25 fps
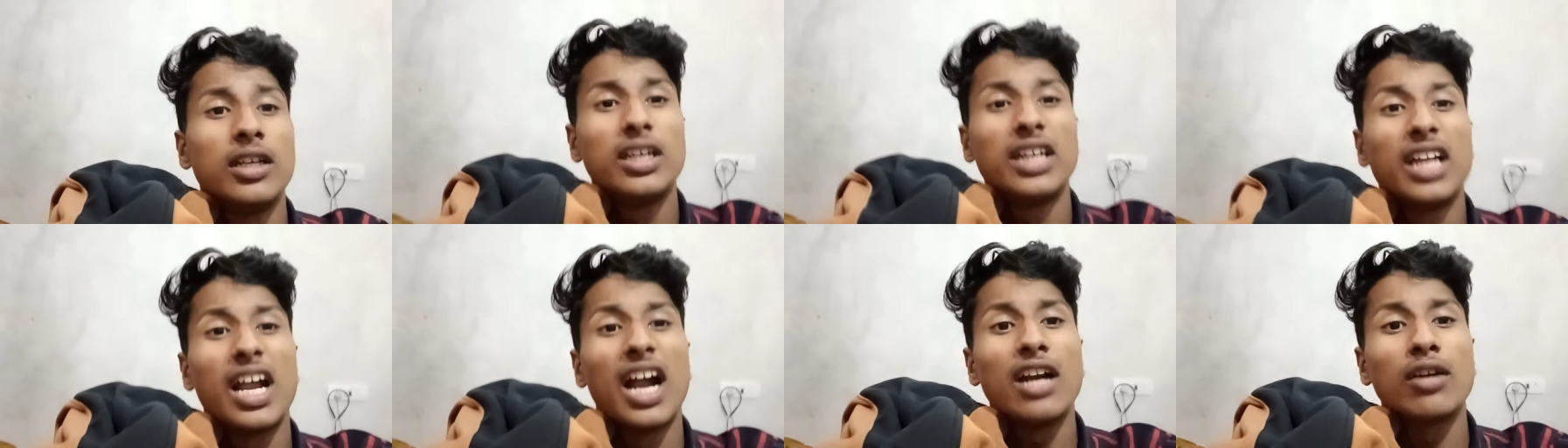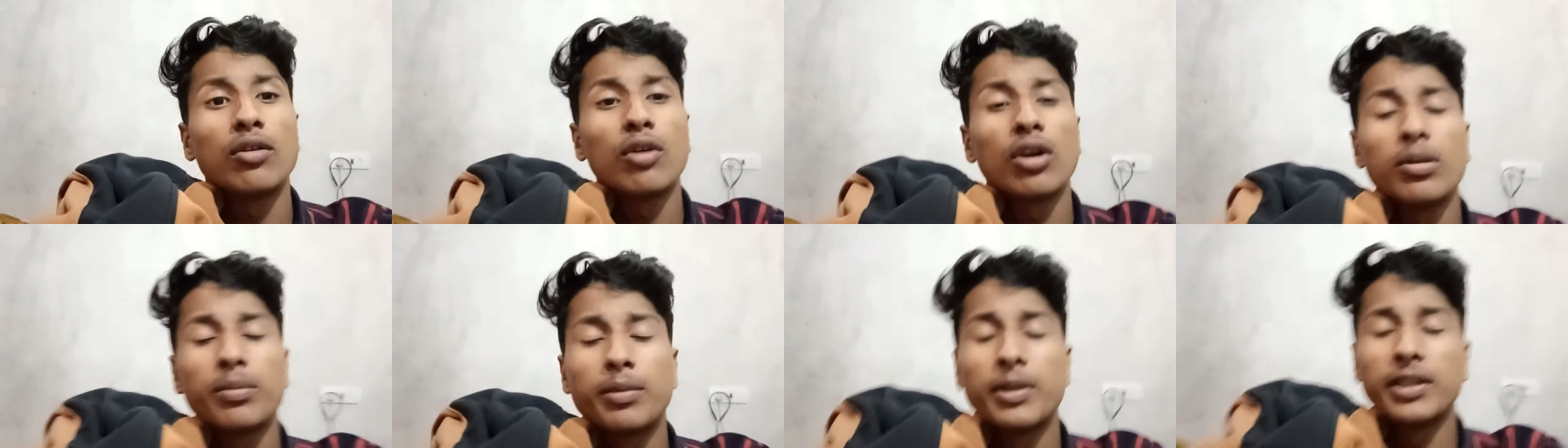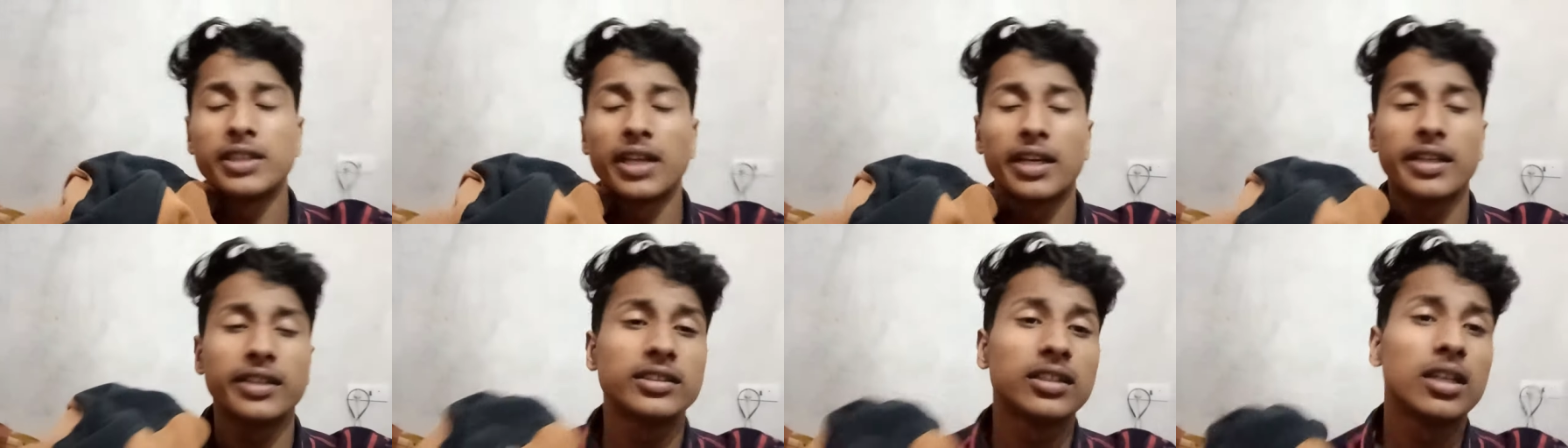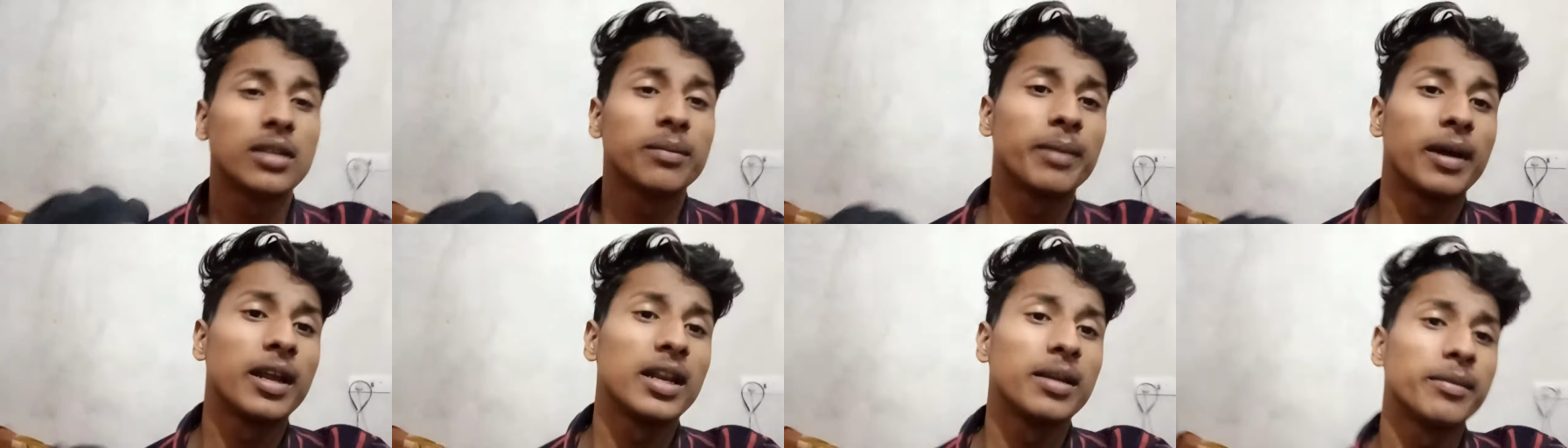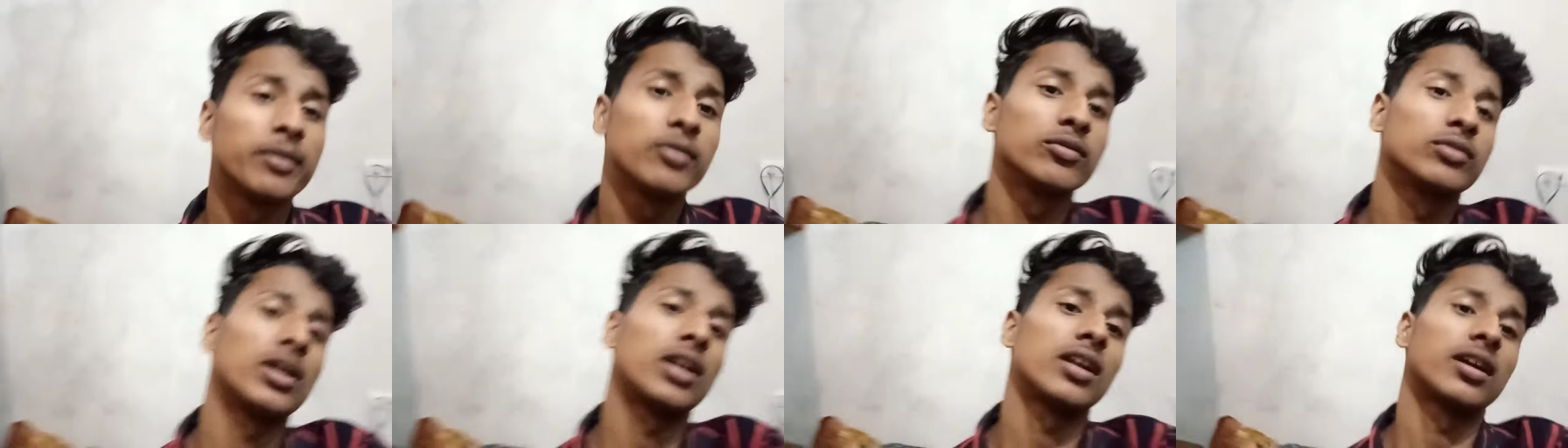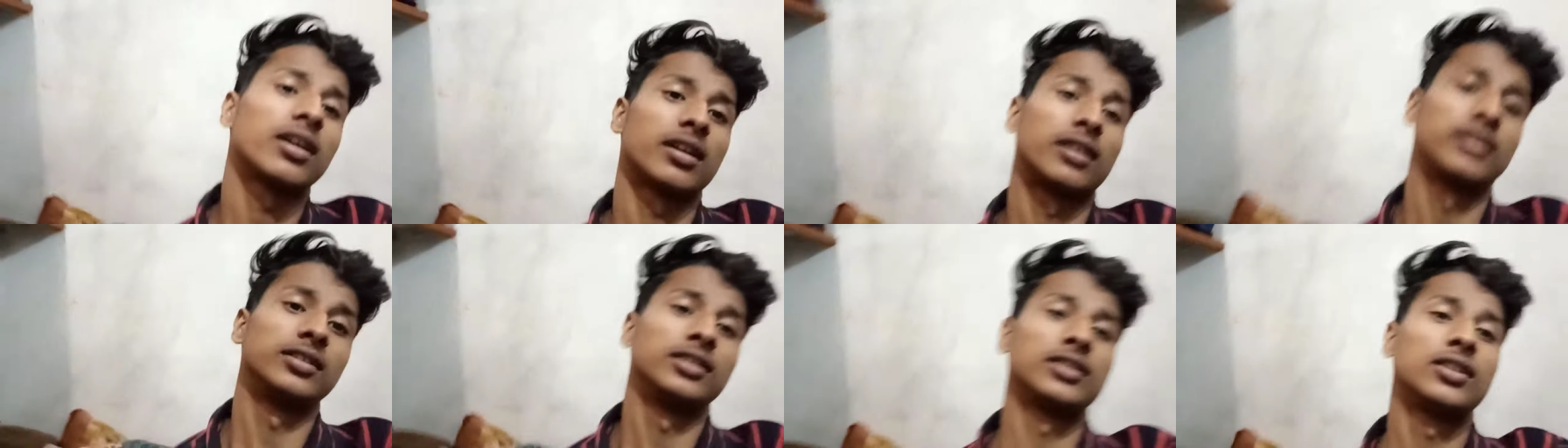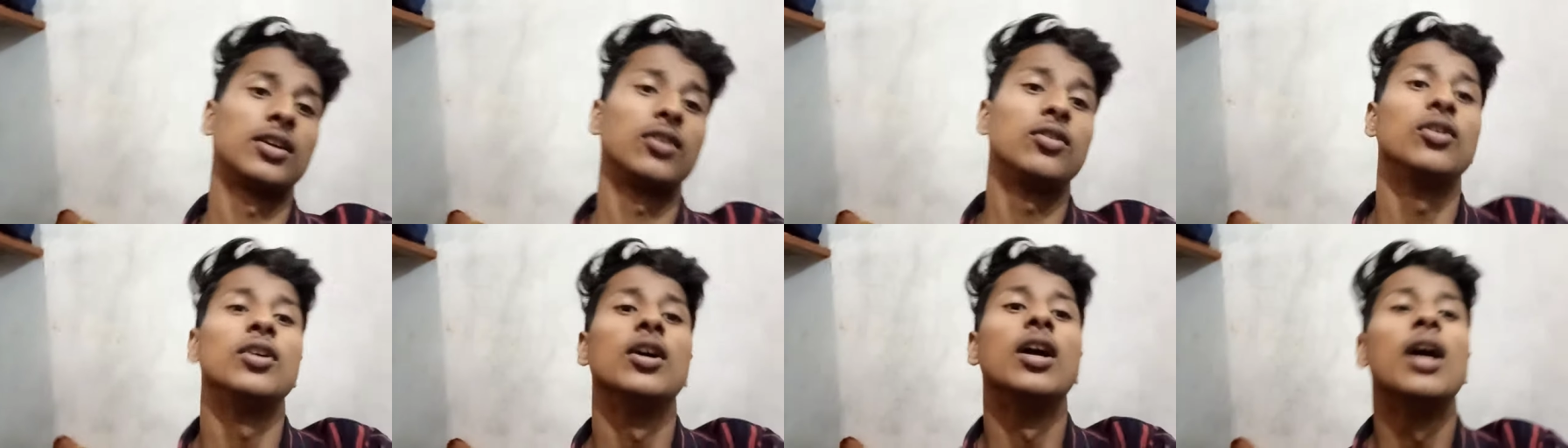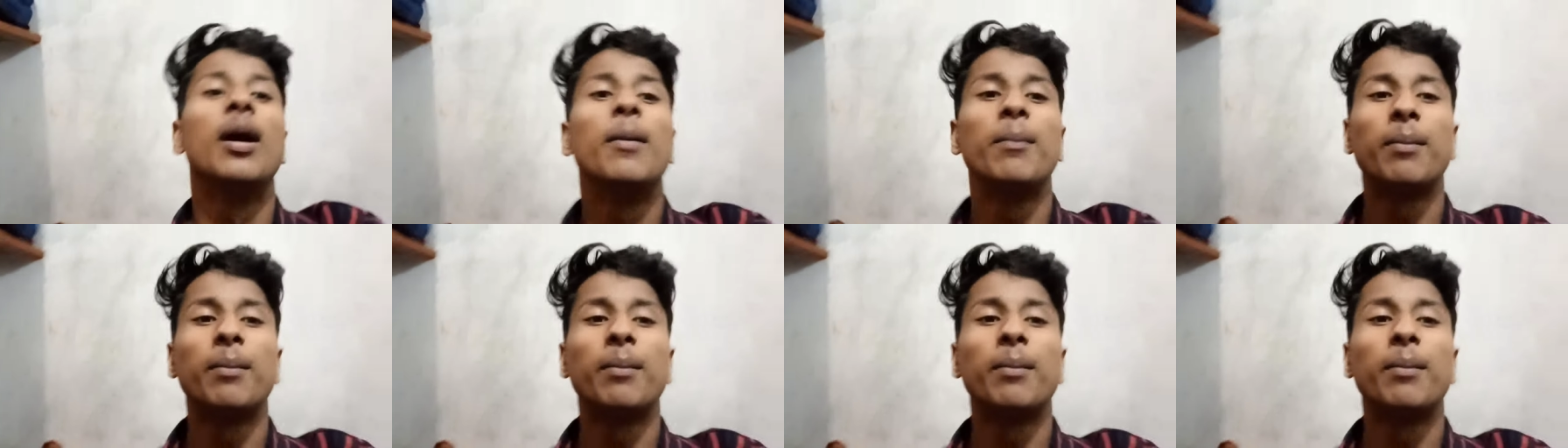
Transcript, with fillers: डांट वाट पड़ जाएगी इसलिए पहले मैं उतार कर रख देता हूँ